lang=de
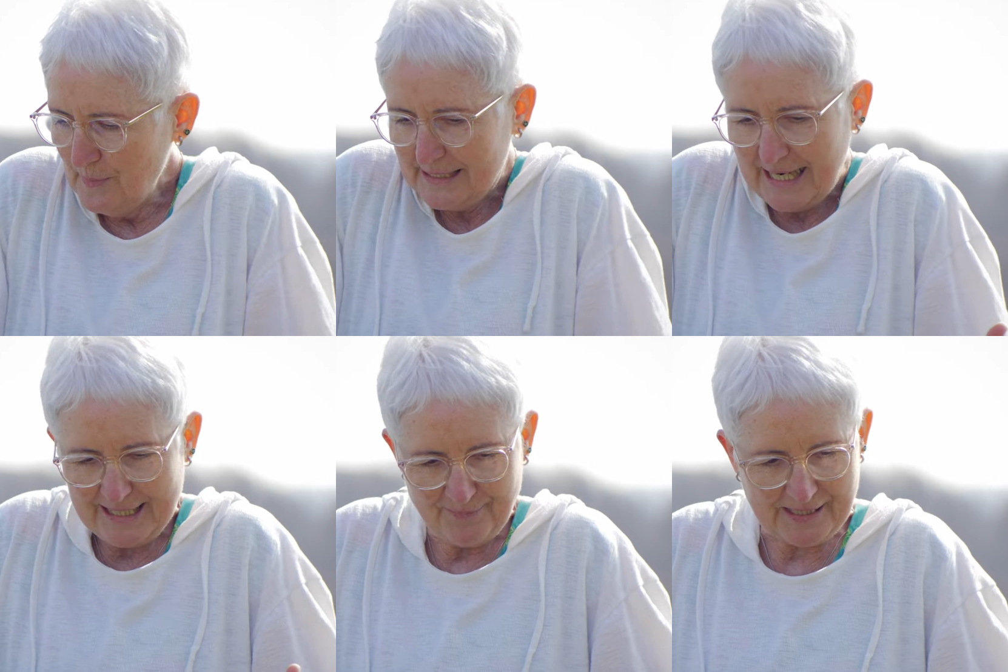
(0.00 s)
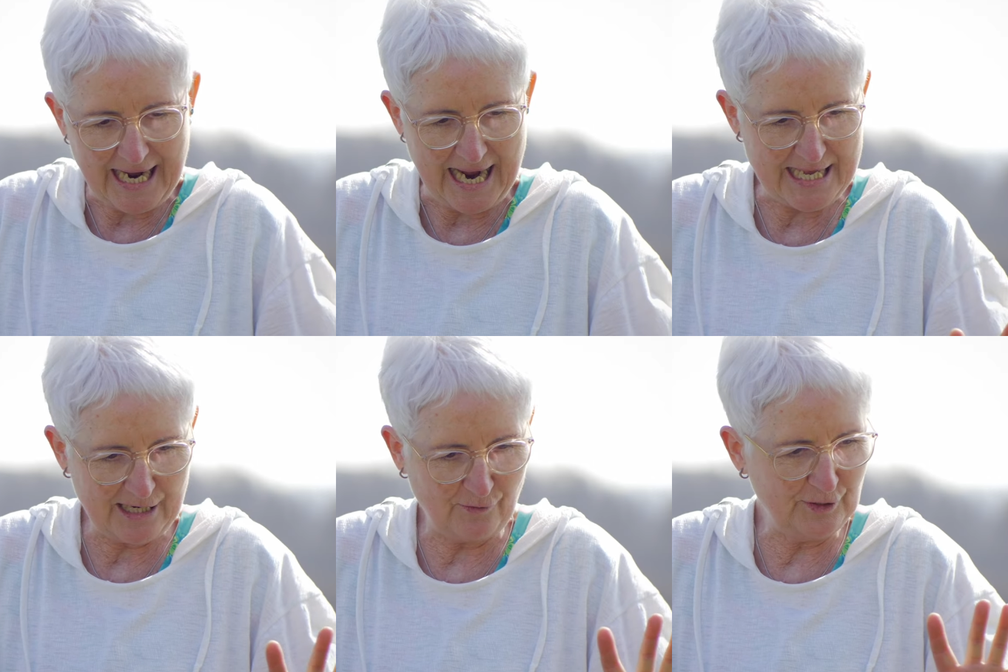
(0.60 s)
mit deinem
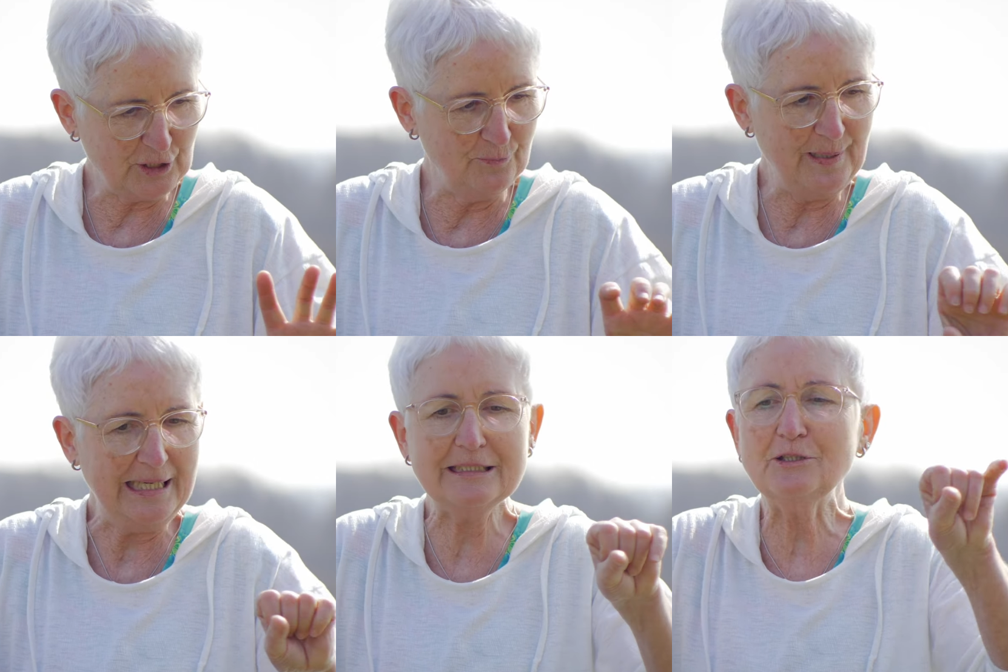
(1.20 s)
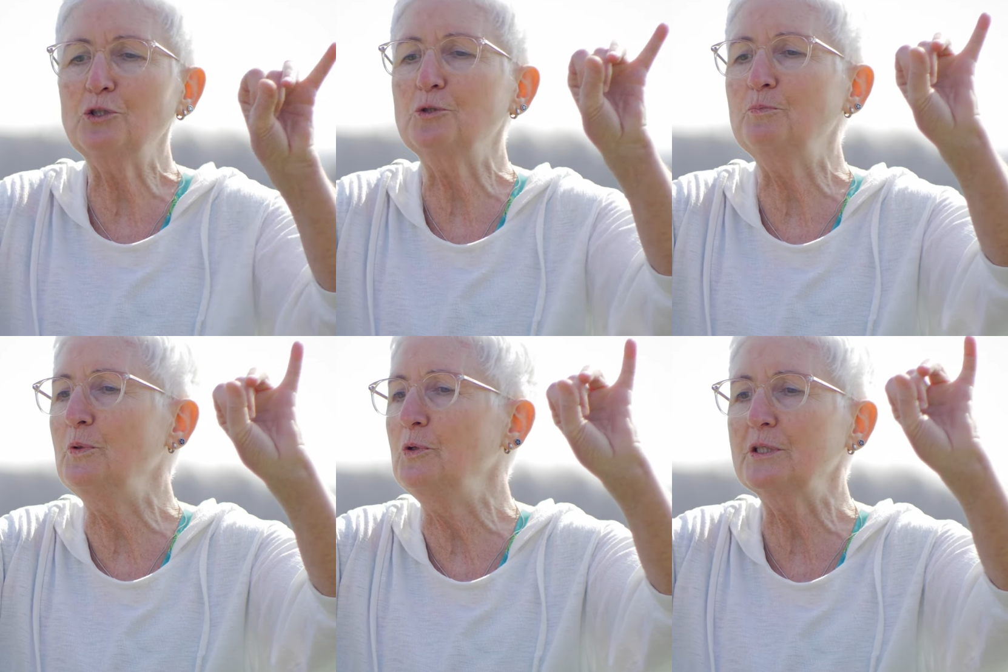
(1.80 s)
Kajak verschmelzt, du
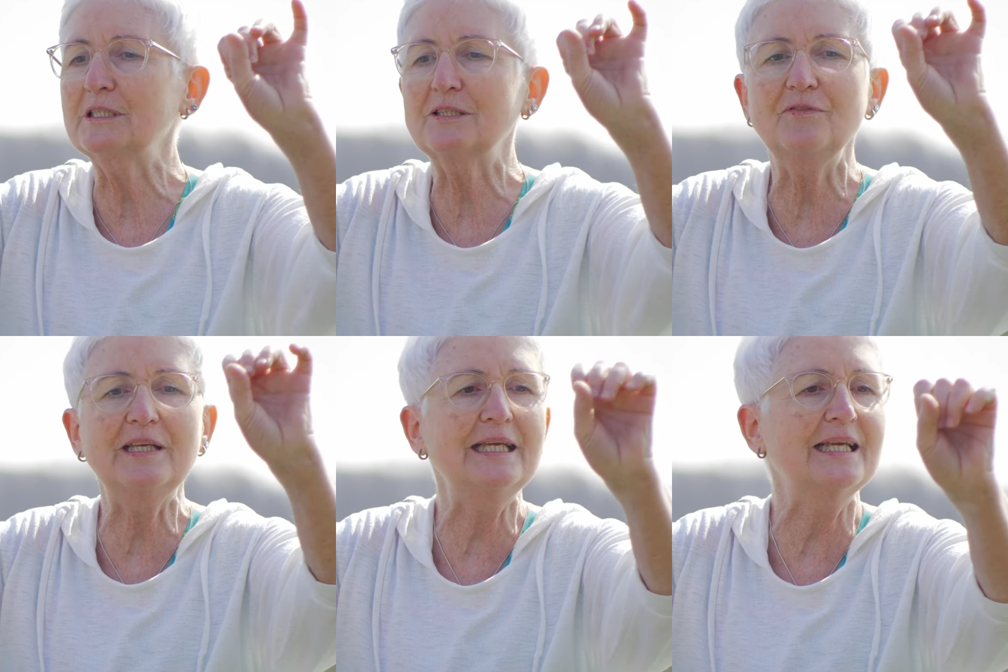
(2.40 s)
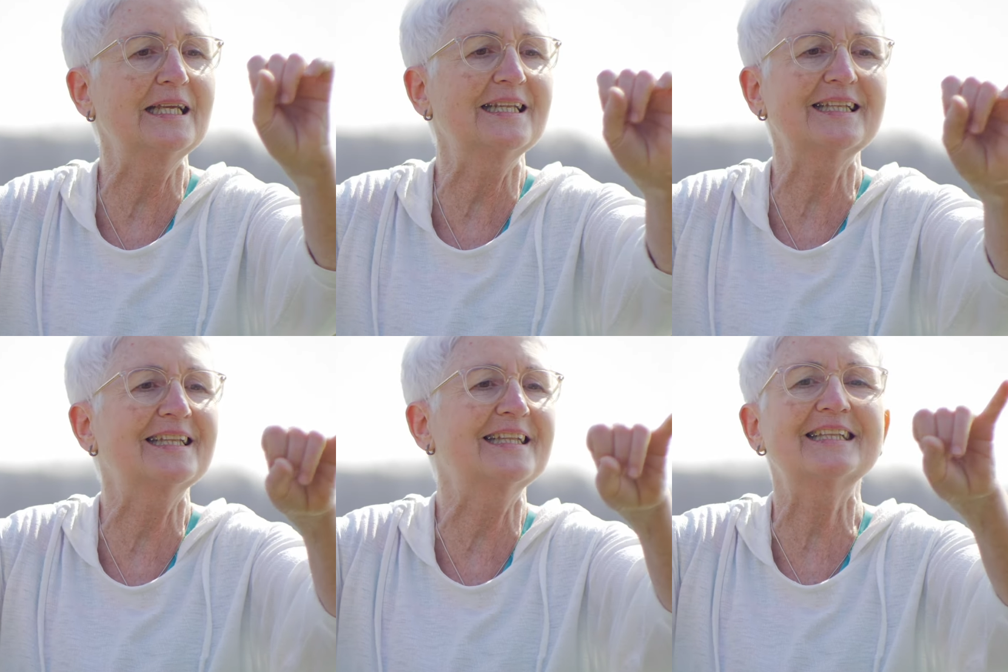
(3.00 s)
spürst, wie
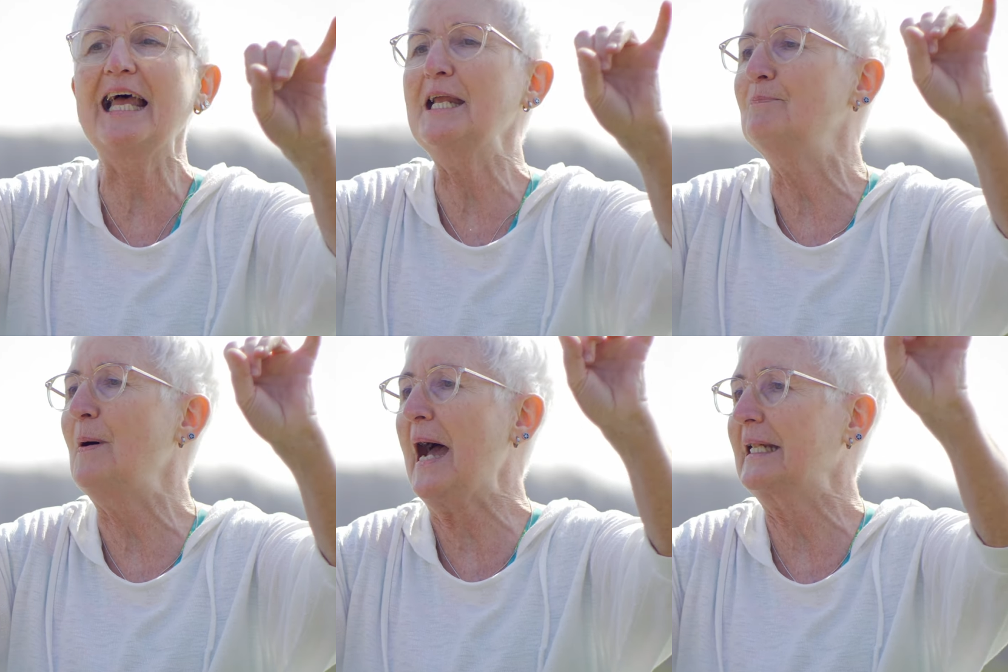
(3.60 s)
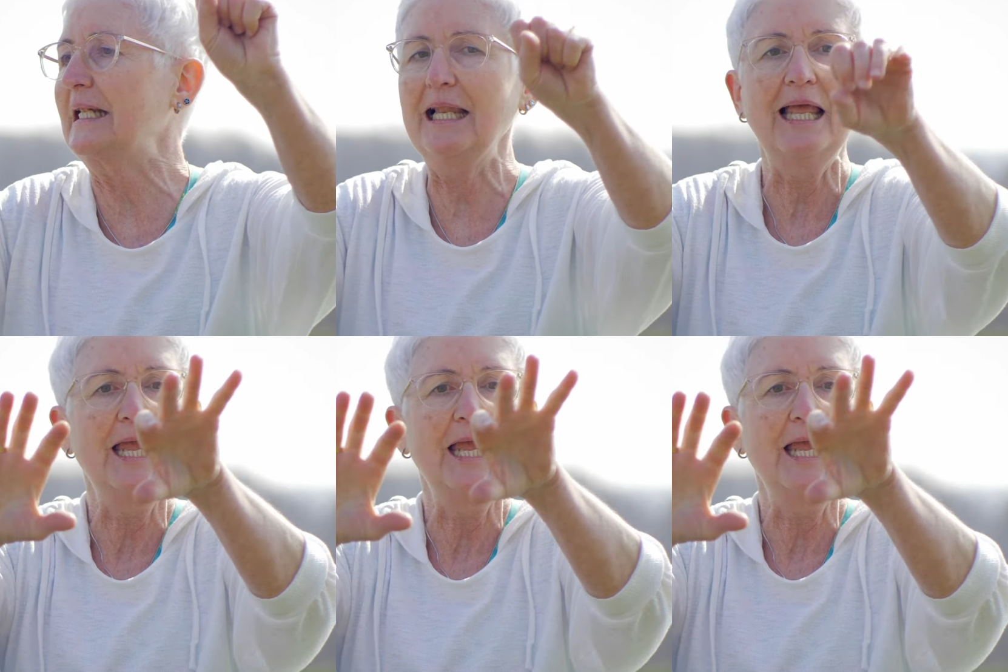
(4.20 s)
dein Paddel